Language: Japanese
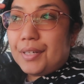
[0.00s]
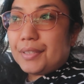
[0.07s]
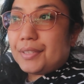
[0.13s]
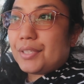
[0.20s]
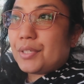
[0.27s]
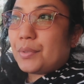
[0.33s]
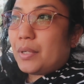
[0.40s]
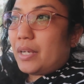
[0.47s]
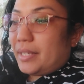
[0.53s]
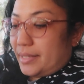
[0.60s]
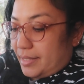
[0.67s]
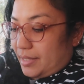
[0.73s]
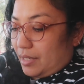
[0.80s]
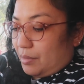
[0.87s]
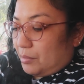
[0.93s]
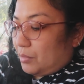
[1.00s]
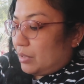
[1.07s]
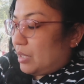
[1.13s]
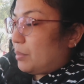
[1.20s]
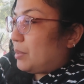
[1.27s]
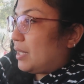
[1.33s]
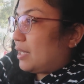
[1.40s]
私はアイスクリーム
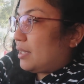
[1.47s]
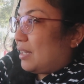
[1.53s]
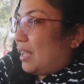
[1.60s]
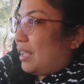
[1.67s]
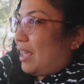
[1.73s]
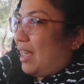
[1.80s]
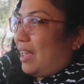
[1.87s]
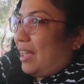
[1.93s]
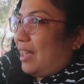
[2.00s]
食べてきない。